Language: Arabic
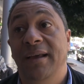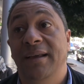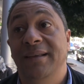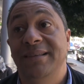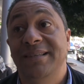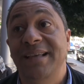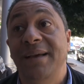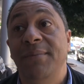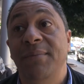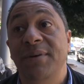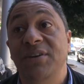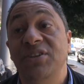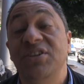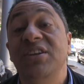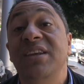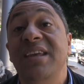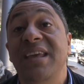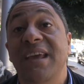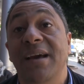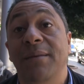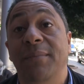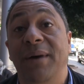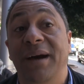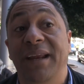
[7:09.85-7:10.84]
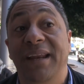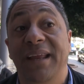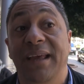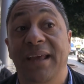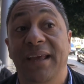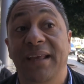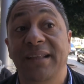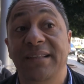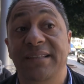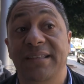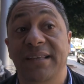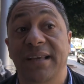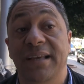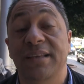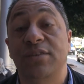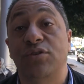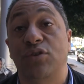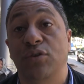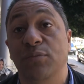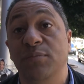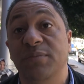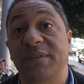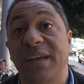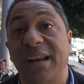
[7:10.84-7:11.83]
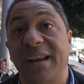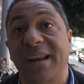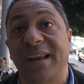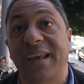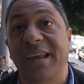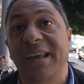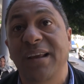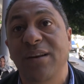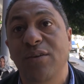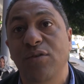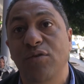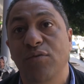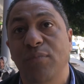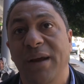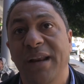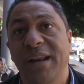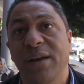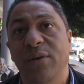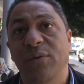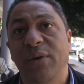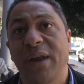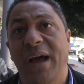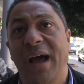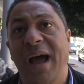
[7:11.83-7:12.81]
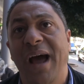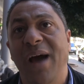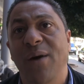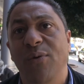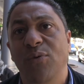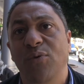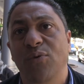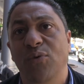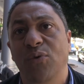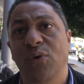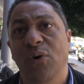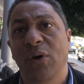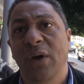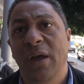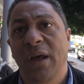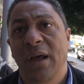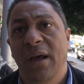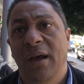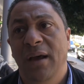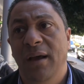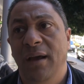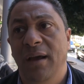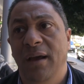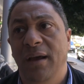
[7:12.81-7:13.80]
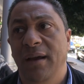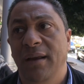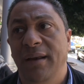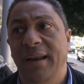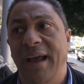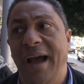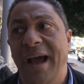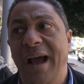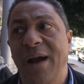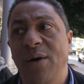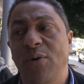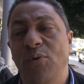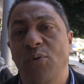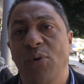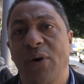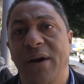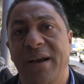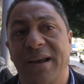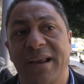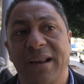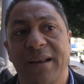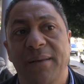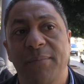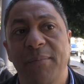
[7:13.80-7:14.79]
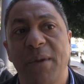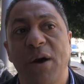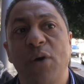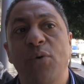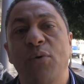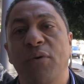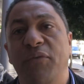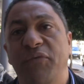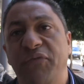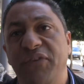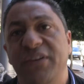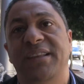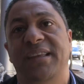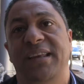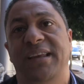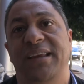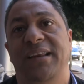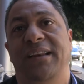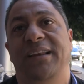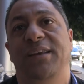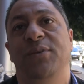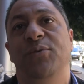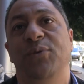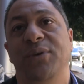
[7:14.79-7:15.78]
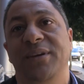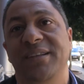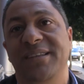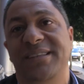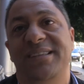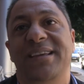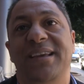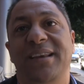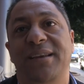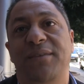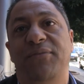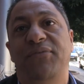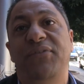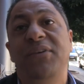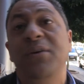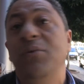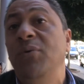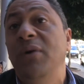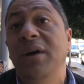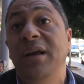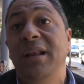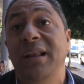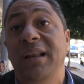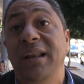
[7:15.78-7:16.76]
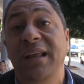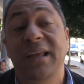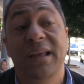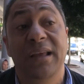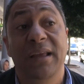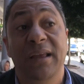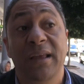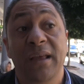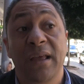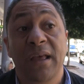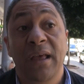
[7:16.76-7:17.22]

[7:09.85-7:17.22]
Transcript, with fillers: زعما شنيه معناها انت اسكم مزرقين له معناها ونحاولوا نحاولوا اكل ما هو فطري اللي هو انساني فيه والا لا